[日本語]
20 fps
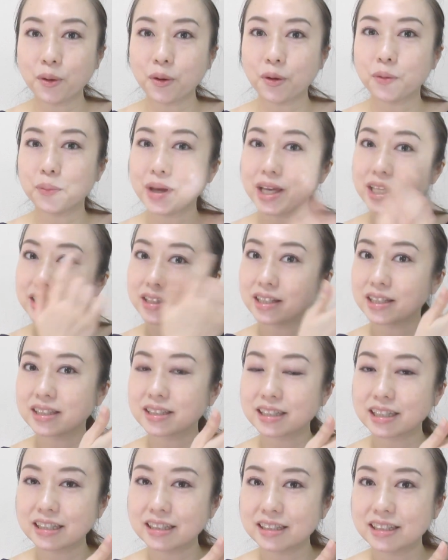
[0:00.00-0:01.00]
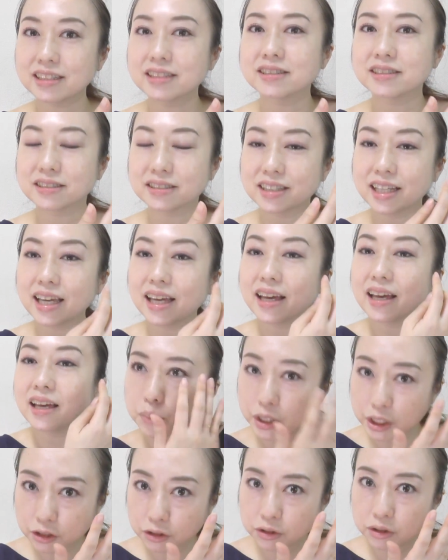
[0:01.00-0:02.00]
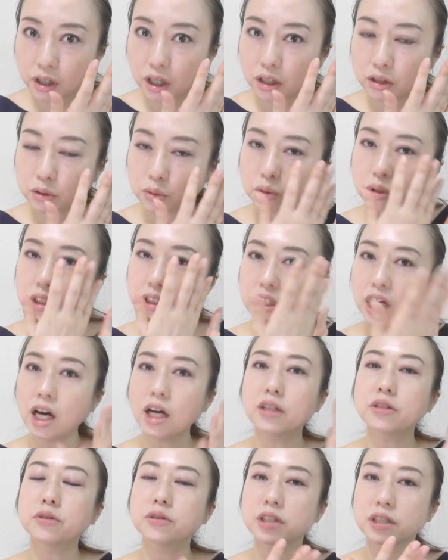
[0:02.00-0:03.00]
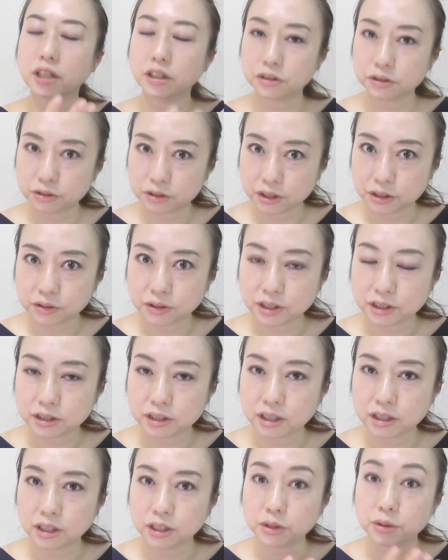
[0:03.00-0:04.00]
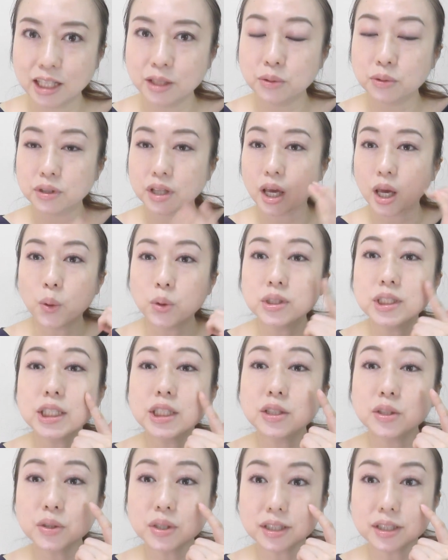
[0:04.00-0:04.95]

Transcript: をベースに使ってるのでピンクが少しダークになるっていうんですかねなので落ち着い